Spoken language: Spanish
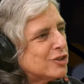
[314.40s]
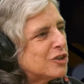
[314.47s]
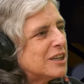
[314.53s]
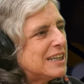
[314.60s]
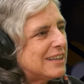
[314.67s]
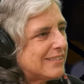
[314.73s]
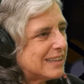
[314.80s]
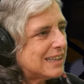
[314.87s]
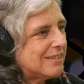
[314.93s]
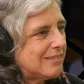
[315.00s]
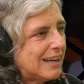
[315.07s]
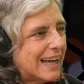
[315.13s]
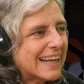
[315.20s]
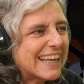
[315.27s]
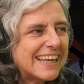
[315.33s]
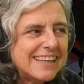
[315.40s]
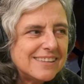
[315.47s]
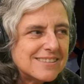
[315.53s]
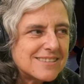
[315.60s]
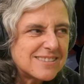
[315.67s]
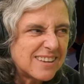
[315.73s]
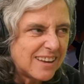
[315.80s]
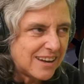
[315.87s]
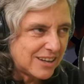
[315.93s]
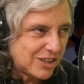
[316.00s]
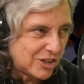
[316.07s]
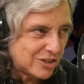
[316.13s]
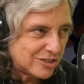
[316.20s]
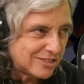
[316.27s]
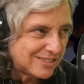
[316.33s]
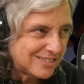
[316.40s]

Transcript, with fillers: que la bajaba a 15 años.